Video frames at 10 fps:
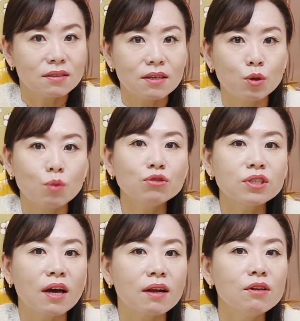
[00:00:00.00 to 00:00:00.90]
자, 너무
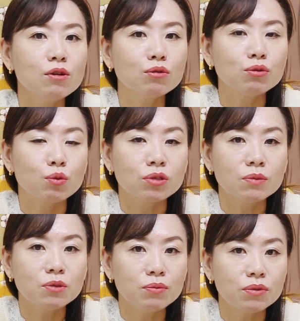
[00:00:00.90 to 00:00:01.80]
잘하려고
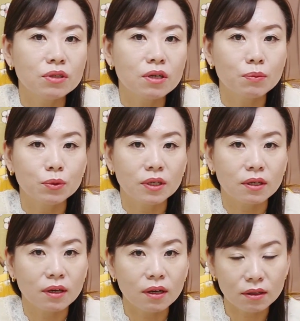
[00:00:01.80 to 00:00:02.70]
욕심을 부리다
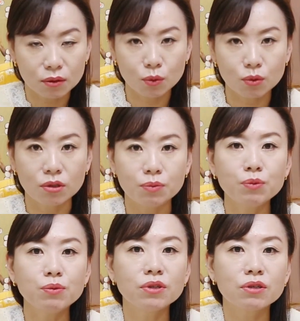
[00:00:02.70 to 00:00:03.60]
보니까 또 그
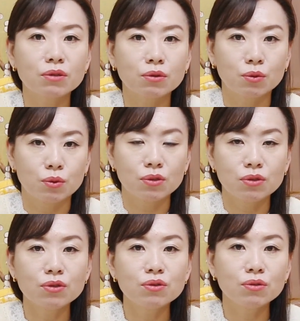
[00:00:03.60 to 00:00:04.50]
부분에서 또
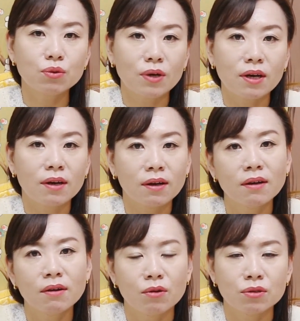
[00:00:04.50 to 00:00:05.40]
스스로가
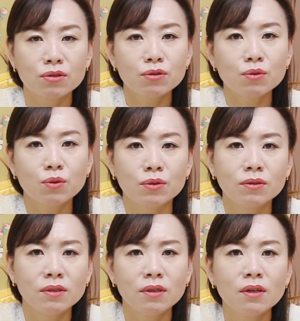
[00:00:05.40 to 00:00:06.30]
어,
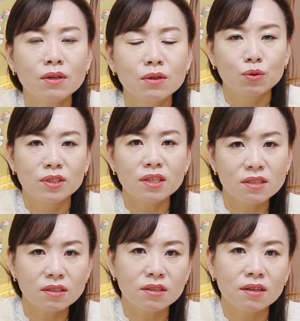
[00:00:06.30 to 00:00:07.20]
스스로를 또
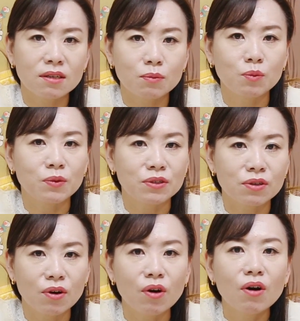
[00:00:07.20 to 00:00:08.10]
채찍질하다
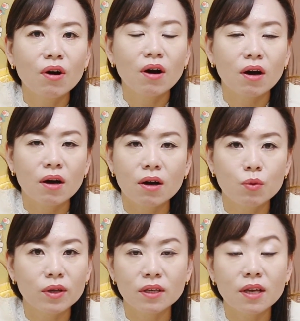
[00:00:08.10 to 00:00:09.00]
보면서 아
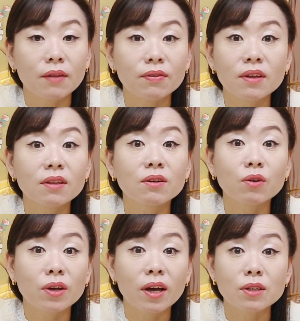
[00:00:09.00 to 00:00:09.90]
왜 이게 안 되는
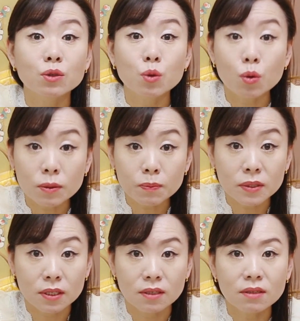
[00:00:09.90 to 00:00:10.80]
거야
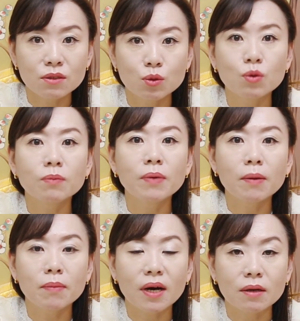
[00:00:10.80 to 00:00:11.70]
조급증
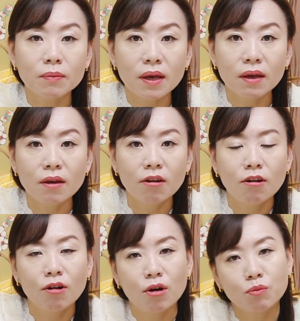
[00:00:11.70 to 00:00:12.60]
조급한 마음에
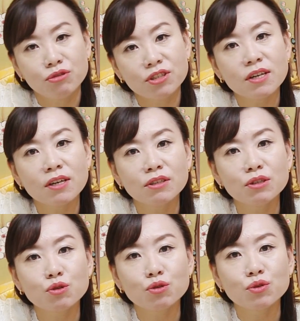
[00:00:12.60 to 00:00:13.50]
어, 문제가
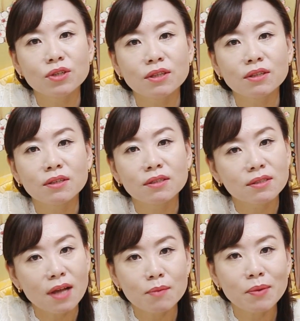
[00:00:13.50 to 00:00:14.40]
될 수도
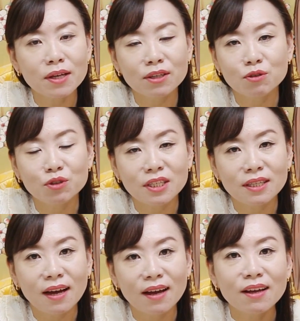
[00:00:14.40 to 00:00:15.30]
있는 상반기
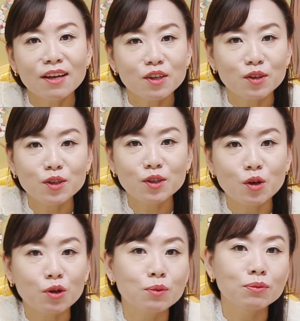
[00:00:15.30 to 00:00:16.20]
운이다. 그러니
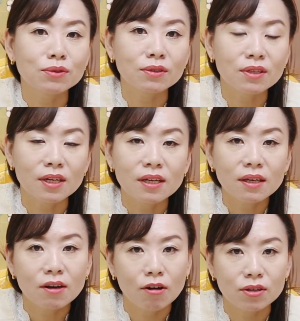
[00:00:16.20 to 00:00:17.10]
여러분들
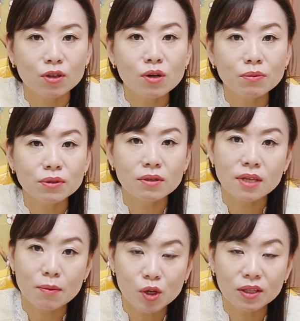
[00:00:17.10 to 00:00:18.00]
어, 1월부터
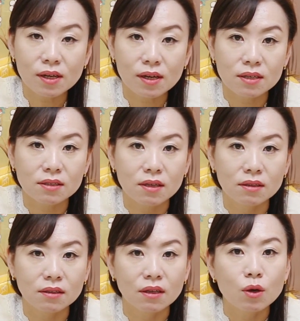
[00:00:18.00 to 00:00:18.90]

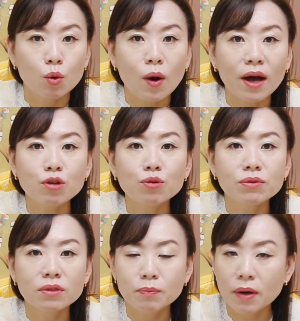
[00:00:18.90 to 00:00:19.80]
3월달까지에는
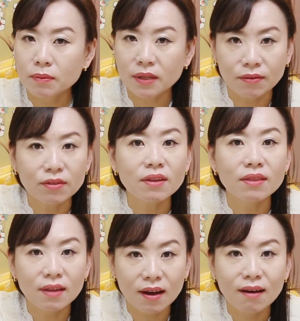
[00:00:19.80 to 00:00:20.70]
과유불급하면 안
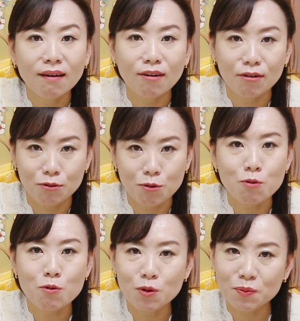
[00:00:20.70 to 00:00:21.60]
된다. 어,
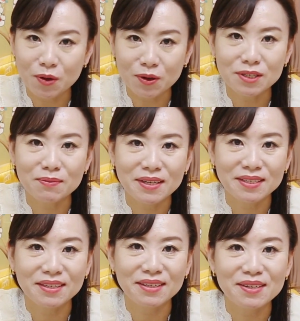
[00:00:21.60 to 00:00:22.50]
요거 꼭
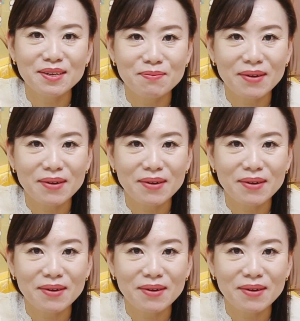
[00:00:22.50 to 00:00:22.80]
명심하시기를